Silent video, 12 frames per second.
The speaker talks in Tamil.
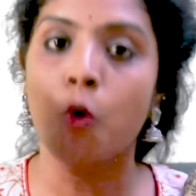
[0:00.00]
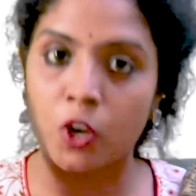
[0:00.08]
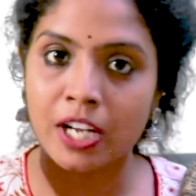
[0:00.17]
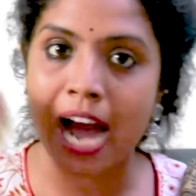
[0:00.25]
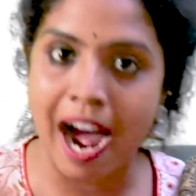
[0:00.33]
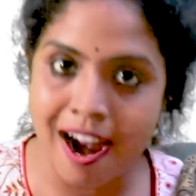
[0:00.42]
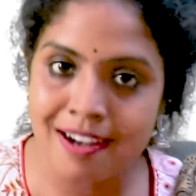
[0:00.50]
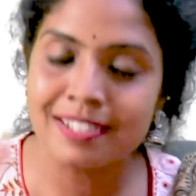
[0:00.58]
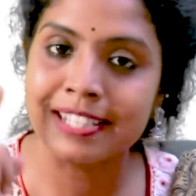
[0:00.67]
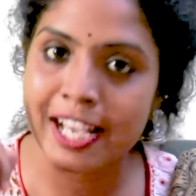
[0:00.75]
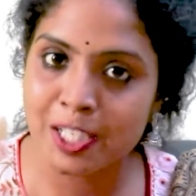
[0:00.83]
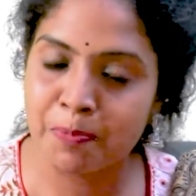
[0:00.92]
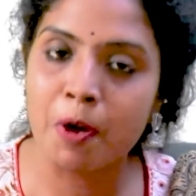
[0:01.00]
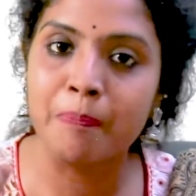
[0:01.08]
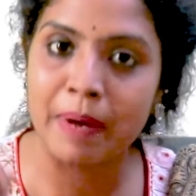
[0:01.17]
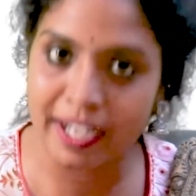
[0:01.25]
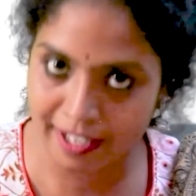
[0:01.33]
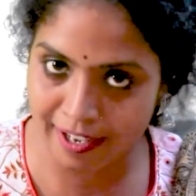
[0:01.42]
ஒரு ஆண் செக்ஸ்
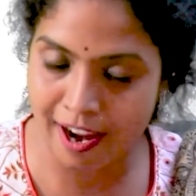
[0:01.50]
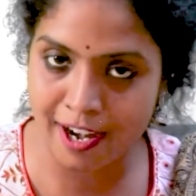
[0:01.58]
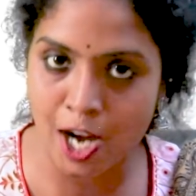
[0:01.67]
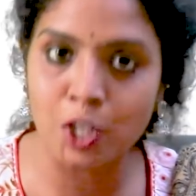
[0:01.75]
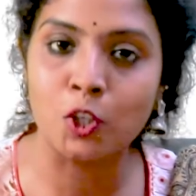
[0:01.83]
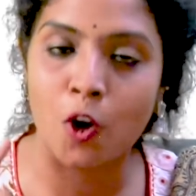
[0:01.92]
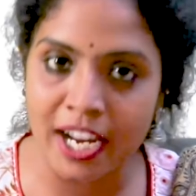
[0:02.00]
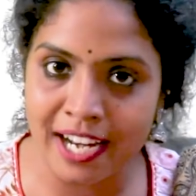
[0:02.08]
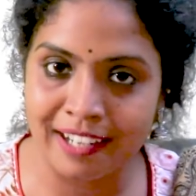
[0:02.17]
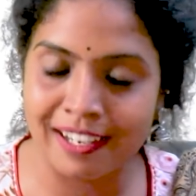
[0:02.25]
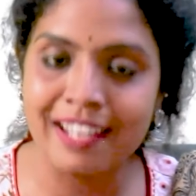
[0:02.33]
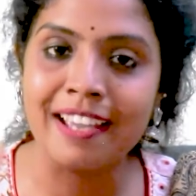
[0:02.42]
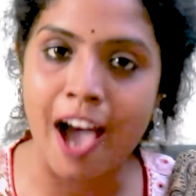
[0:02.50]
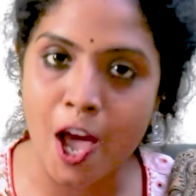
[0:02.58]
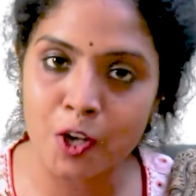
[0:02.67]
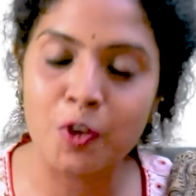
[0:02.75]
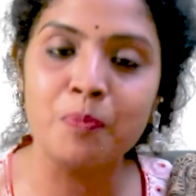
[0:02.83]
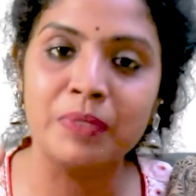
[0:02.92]
புக் படிக்கிறான்னா டாய்லெட்ல
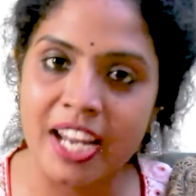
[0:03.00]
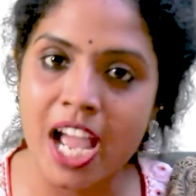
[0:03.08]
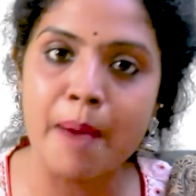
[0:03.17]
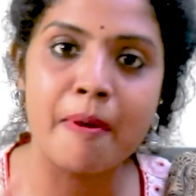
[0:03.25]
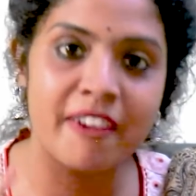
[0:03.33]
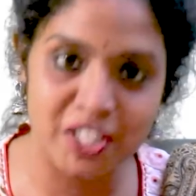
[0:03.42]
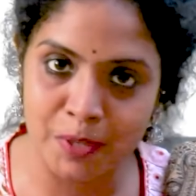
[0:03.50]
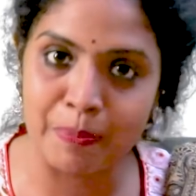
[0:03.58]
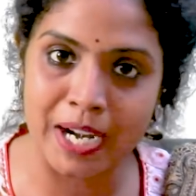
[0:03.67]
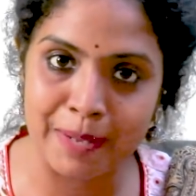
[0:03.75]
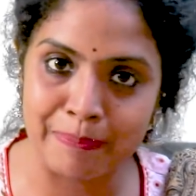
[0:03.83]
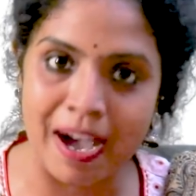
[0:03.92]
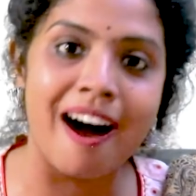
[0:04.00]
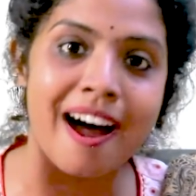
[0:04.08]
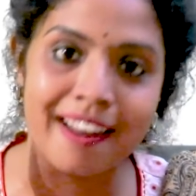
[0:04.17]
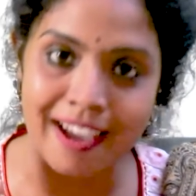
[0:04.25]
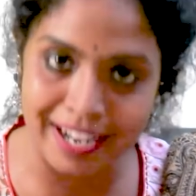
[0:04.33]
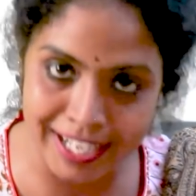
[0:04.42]
யாருக்கும் தெரியாம வச்சு படிப்பான்
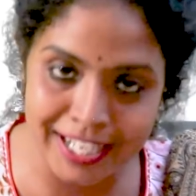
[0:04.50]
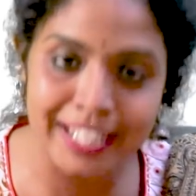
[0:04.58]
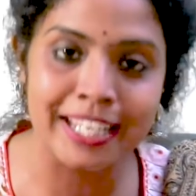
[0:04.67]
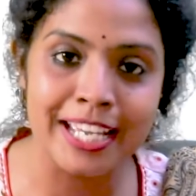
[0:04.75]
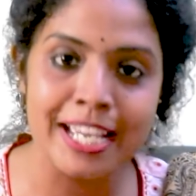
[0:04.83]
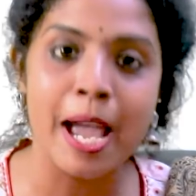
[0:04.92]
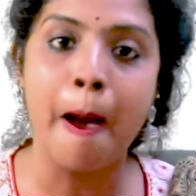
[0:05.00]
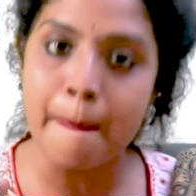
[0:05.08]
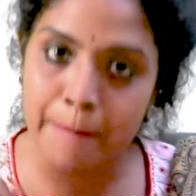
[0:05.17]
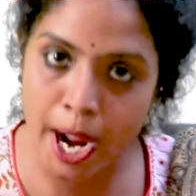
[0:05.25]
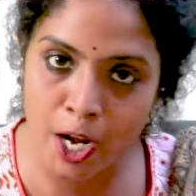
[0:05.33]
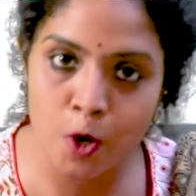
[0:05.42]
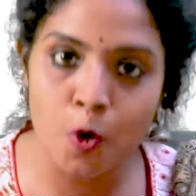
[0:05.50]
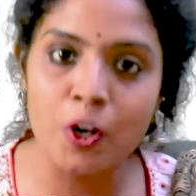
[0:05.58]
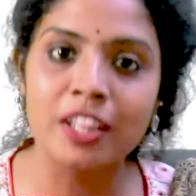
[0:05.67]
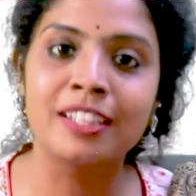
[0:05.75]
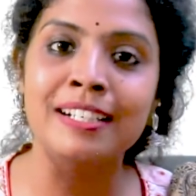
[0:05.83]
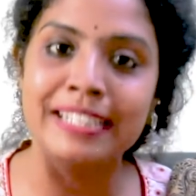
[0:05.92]
ஆனா இன்னைக்கு பணம்
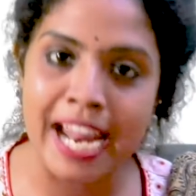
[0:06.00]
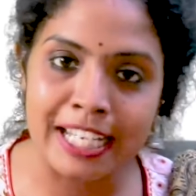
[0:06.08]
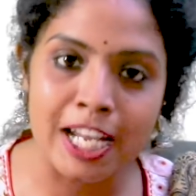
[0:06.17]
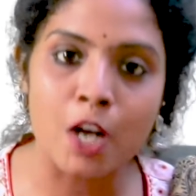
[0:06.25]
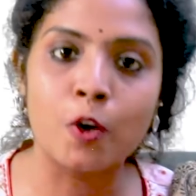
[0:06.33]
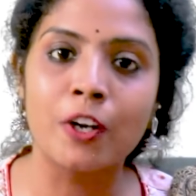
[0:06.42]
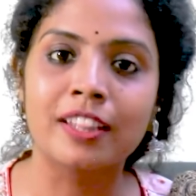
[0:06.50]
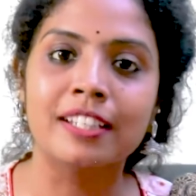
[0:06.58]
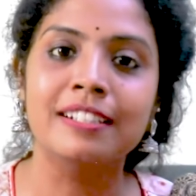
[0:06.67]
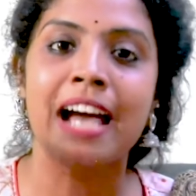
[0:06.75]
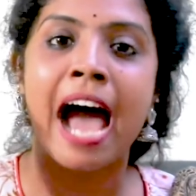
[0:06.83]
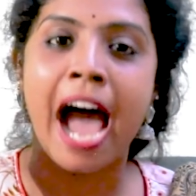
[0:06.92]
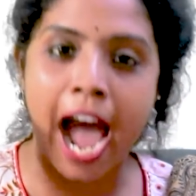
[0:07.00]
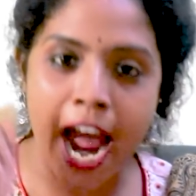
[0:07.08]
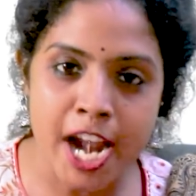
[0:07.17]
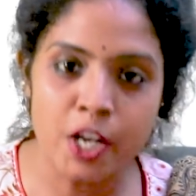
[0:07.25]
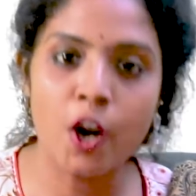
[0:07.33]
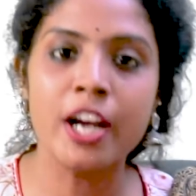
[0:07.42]
கொடுத்து டேட்டா கொடுத்து
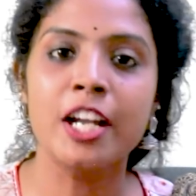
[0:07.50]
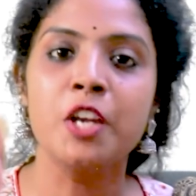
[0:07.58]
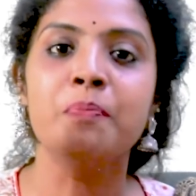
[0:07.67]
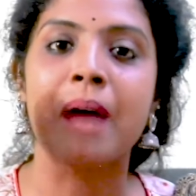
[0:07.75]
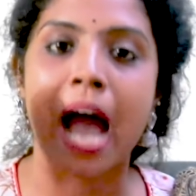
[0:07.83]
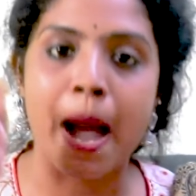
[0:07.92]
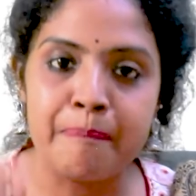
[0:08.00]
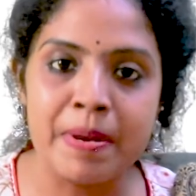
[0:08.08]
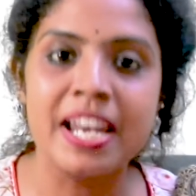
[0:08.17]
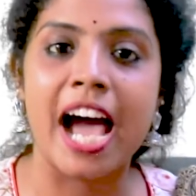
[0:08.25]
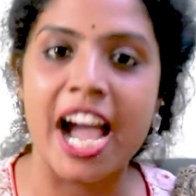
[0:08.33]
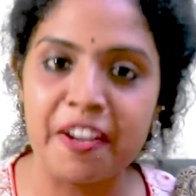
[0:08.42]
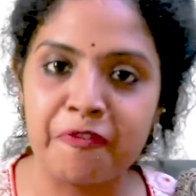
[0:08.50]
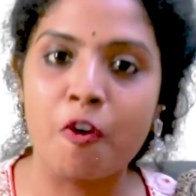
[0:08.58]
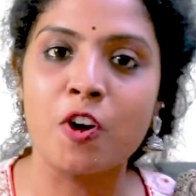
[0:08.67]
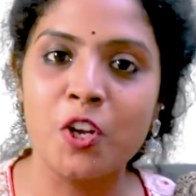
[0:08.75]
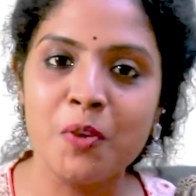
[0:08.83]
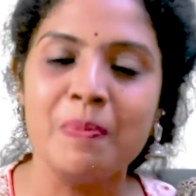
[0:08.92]
ஆண்ட்ராய்ட்லயும் ஆப்பிள்
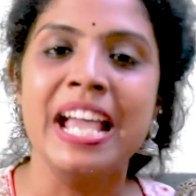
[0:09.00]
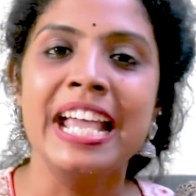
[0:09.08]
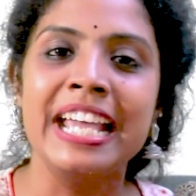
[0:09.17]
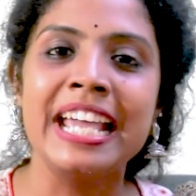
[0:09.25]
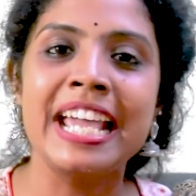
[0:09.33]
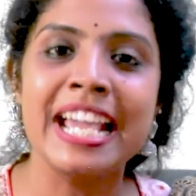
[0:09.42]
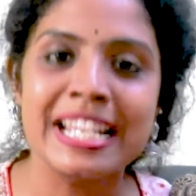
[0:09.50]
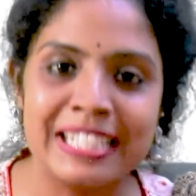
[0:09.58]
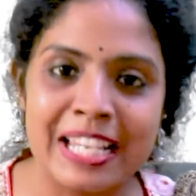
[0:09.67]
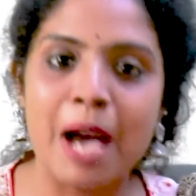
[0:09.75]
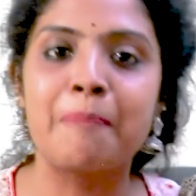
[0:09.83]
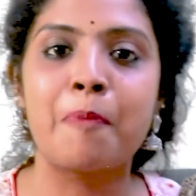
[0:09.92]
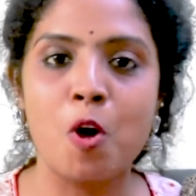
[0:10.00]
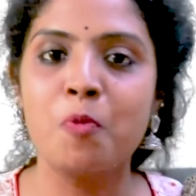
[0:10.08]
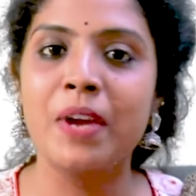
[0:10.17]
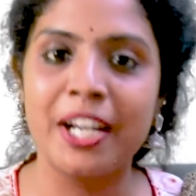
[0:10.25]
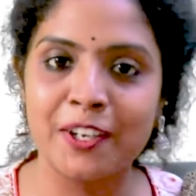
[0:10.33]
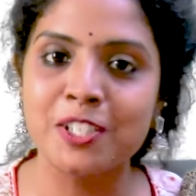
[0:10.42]
ஐபோன்லயும் ஈஸியா போன்
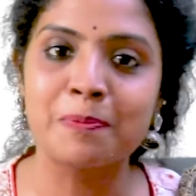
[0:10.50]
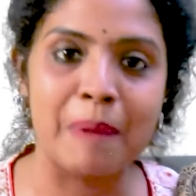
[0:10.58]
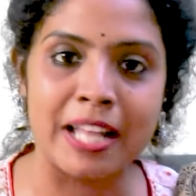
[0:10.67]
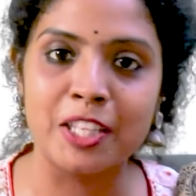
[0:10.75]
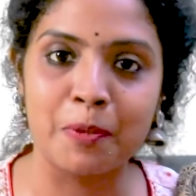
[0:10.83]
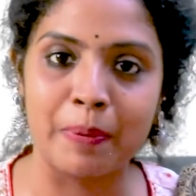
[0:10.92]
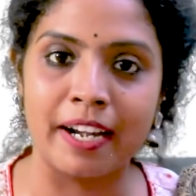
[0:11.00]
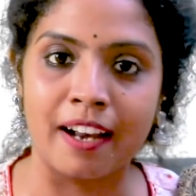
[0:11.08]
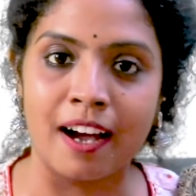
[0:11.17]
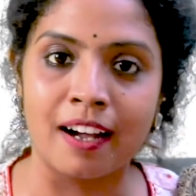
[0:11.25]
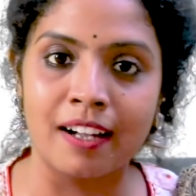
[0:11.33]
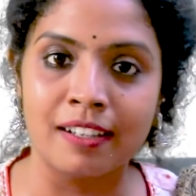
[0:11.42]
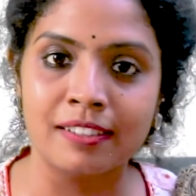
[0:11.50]
வீடியோஸ் பார்த்துட்டு போயிடுறாங்க